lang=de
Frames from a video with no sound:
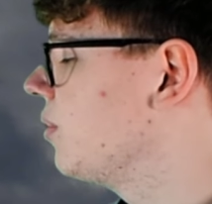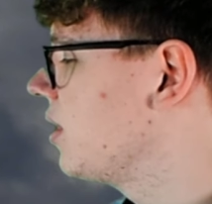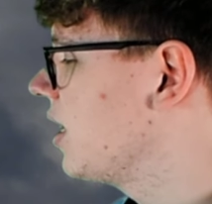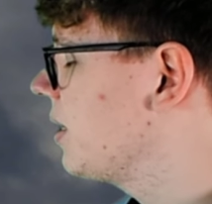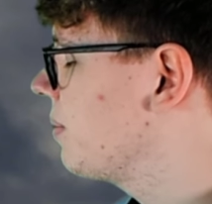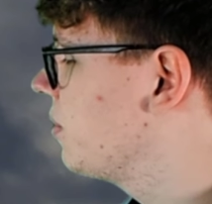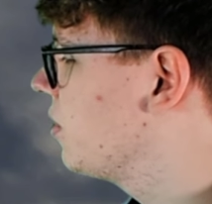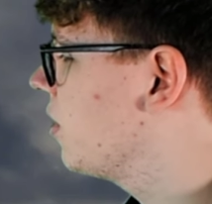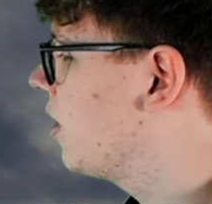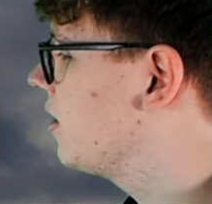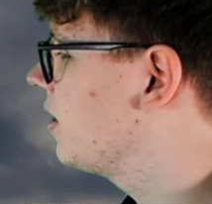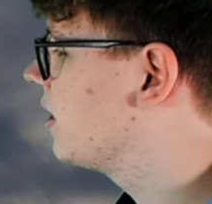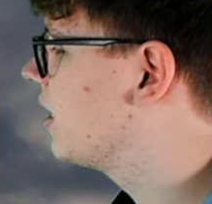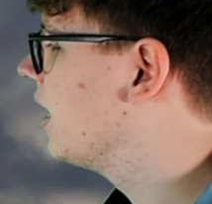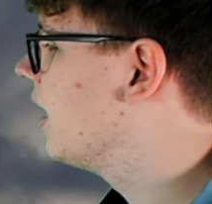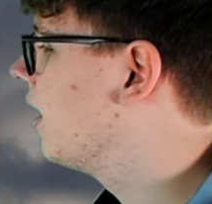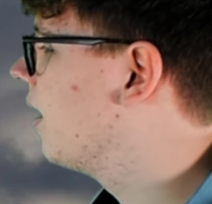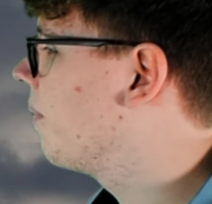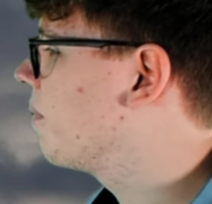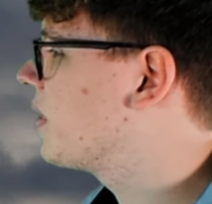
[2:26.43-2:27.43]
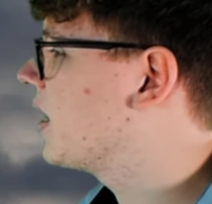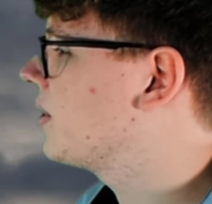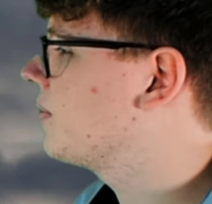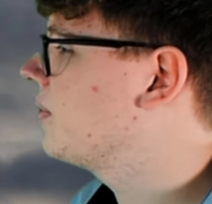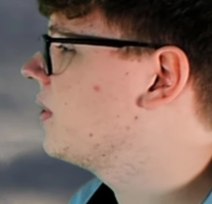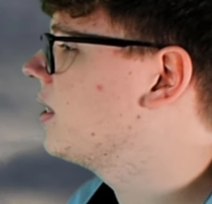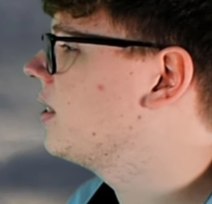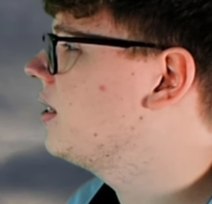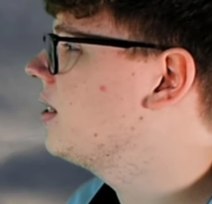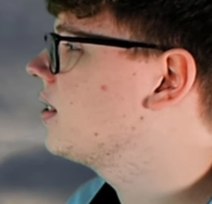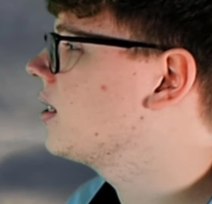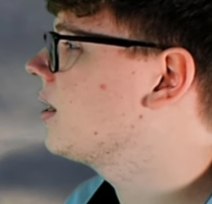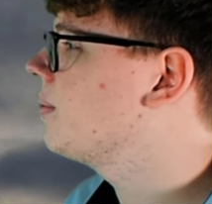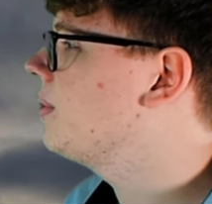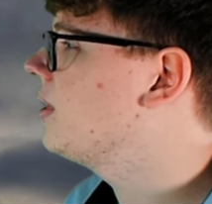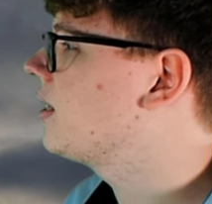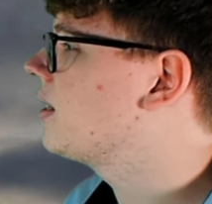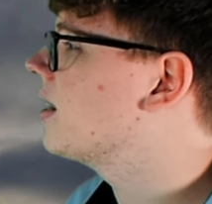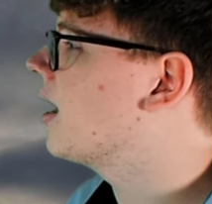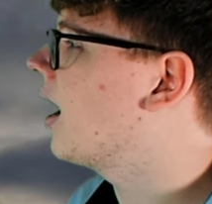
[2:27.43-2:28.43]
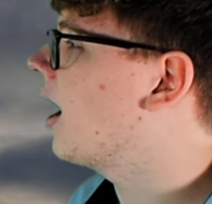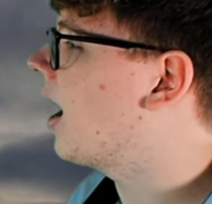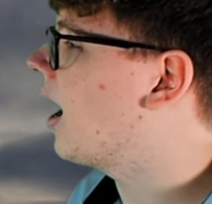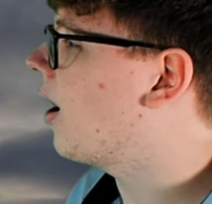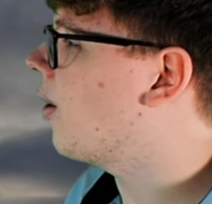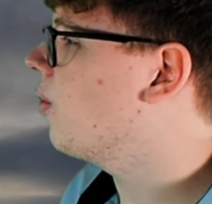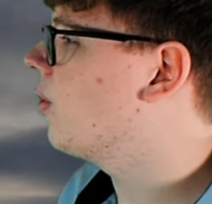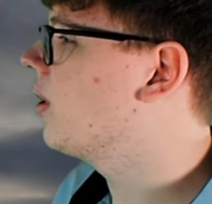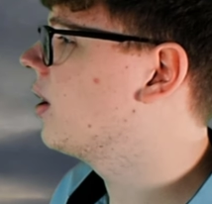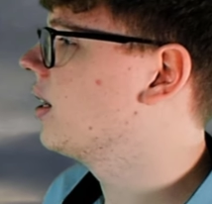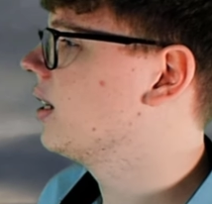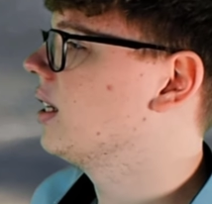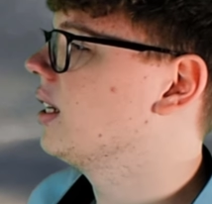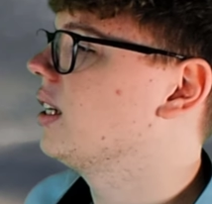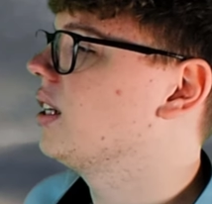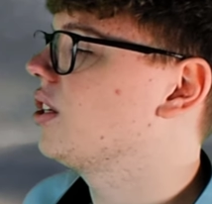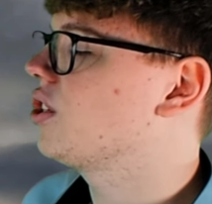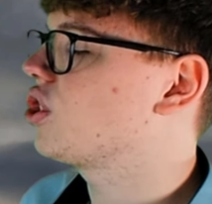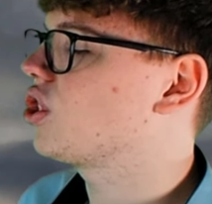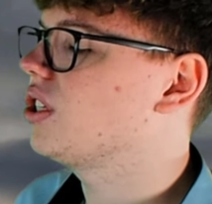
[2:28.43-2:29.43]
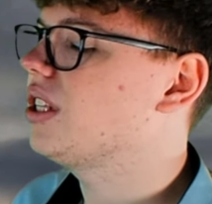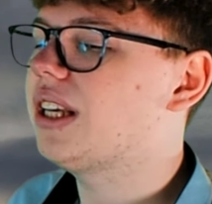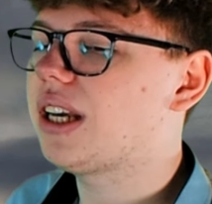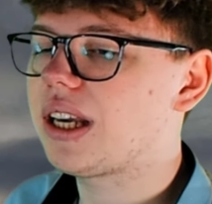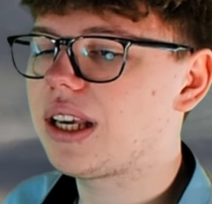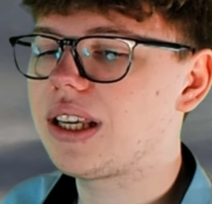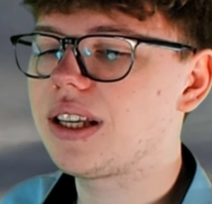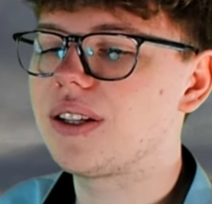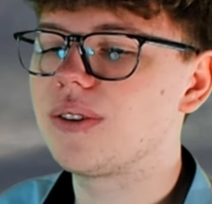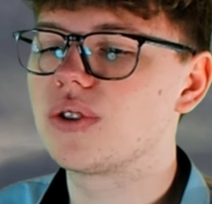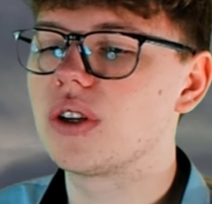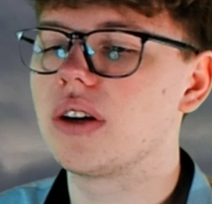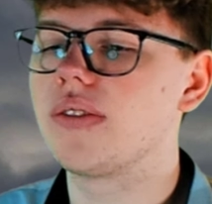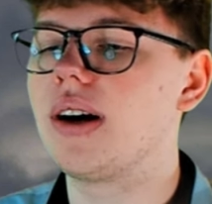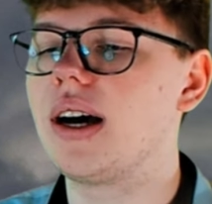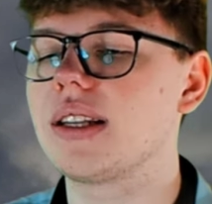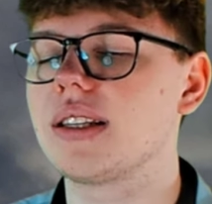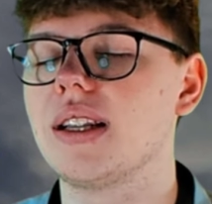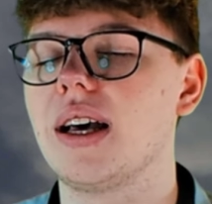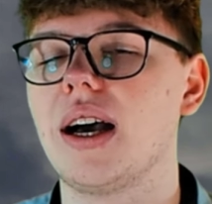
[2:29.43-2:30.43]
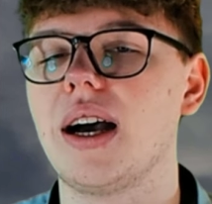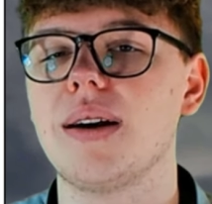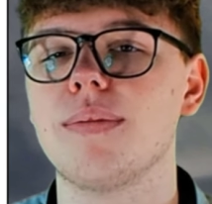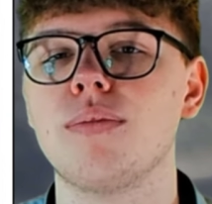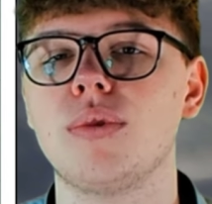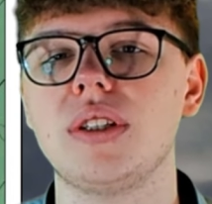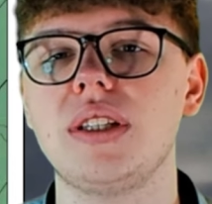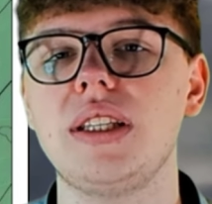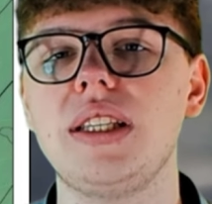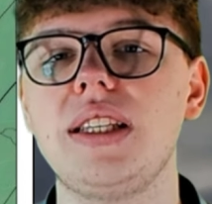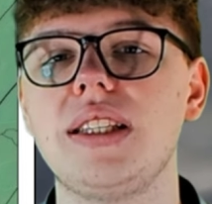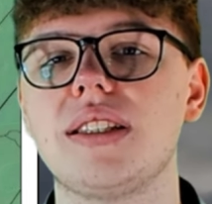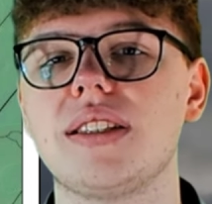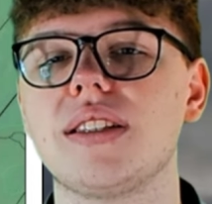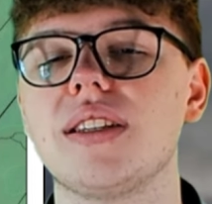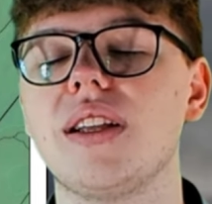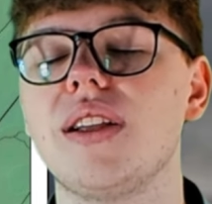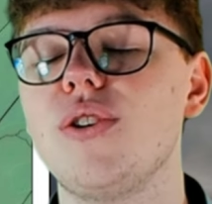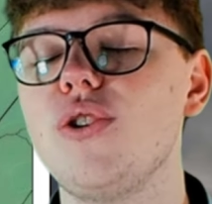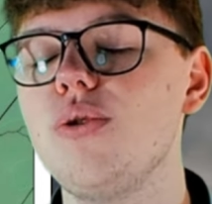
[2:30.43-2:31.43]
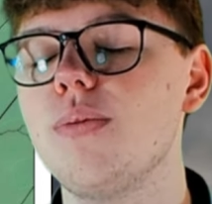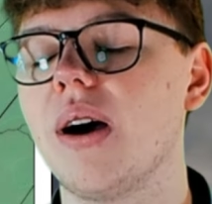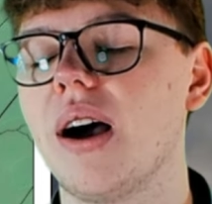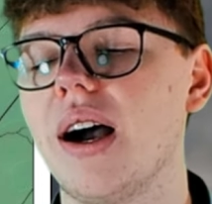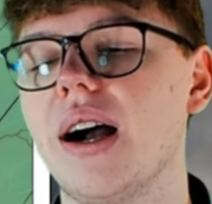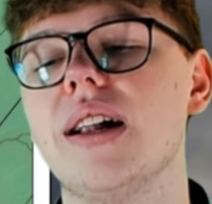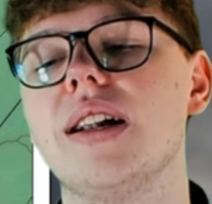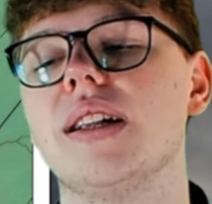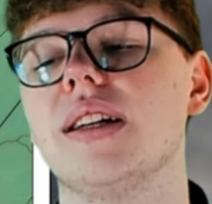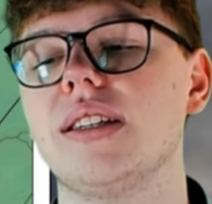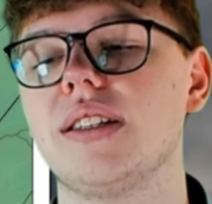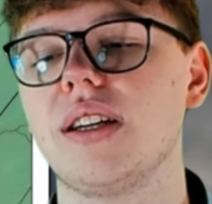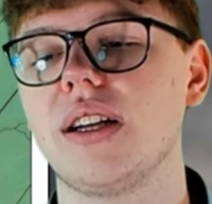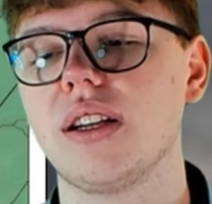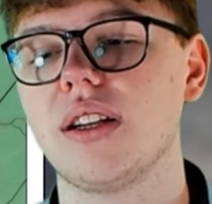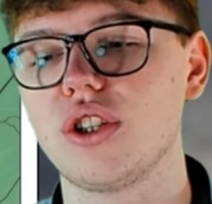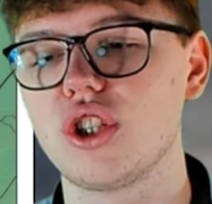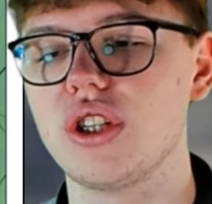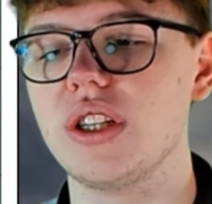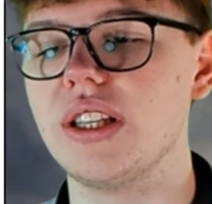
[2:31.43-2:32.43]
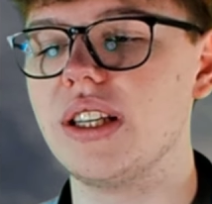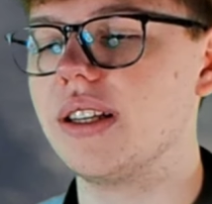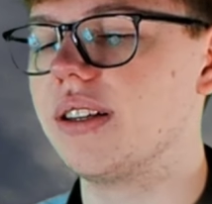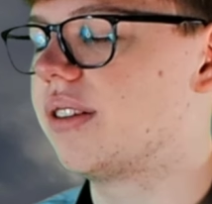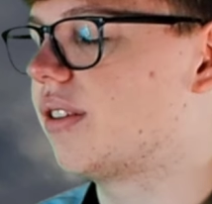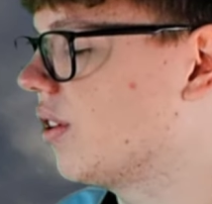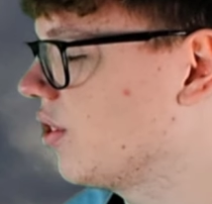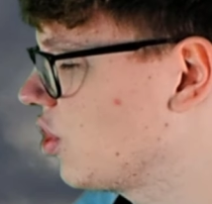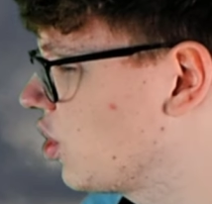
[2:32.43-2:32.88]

Und das bedeutet, dass wir in diesen Gebieten auch Schneeregen zu erwarten haben und nicht überall Schnee.